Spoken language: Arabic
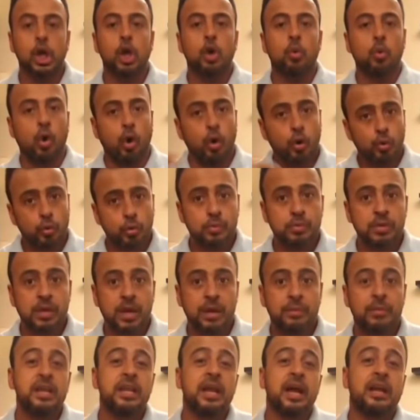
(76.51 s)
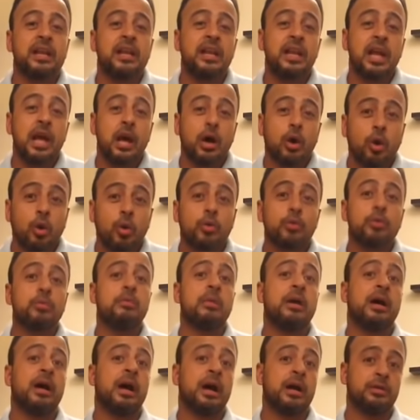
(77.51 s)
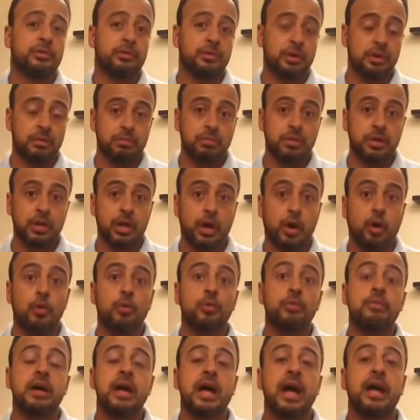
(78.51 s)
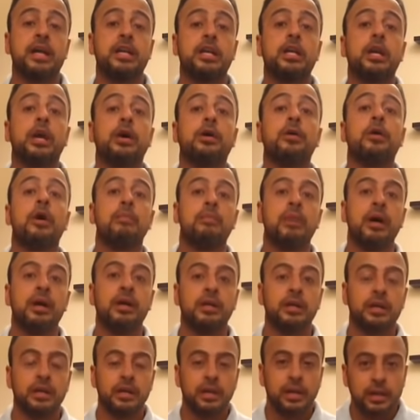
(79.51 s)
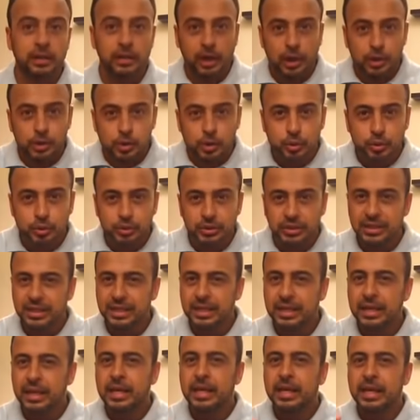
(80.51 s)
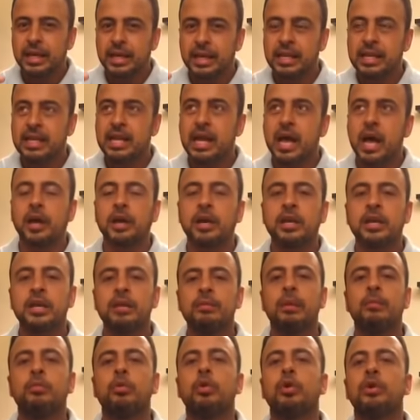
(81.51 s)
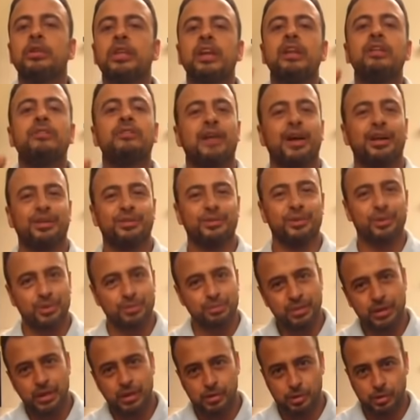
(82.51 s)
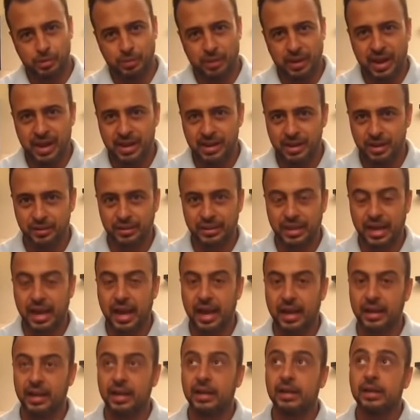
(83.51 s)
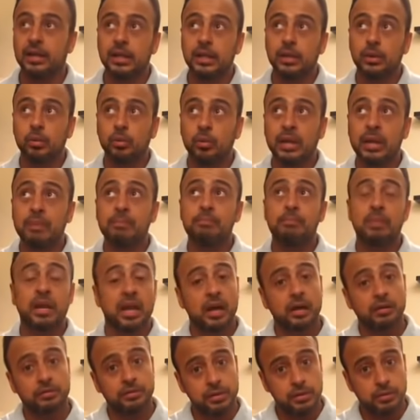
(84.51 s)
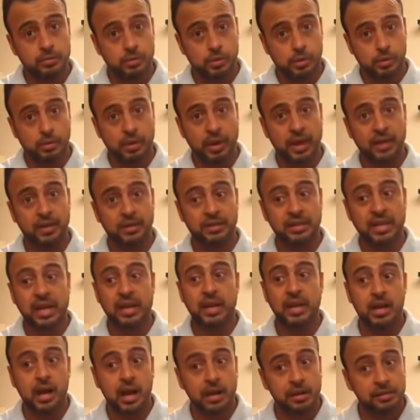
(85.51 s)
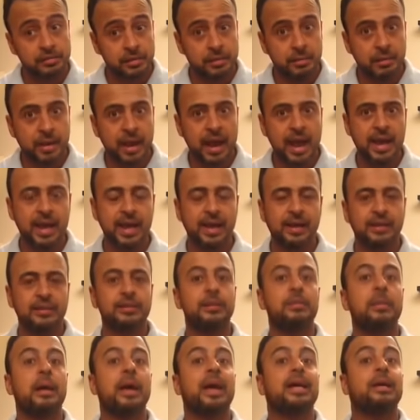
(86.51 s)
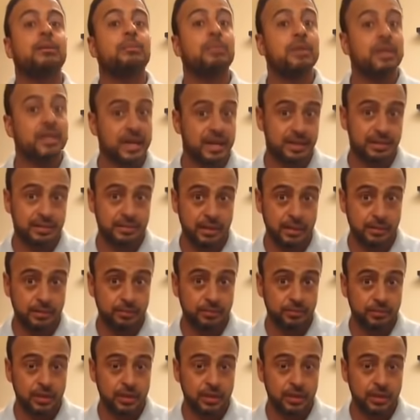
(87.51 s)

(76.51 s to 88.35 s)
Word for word: وحرم كمان يعني ليها حرمة عند ربنا حرمة يعني كرامة الأشهر دي ليها قيمة مختلفة عند ربنا سبحانه وتعالى ولما العظيم سبحانه وتعالى يعظم حاجة تبقى كبيرة جدا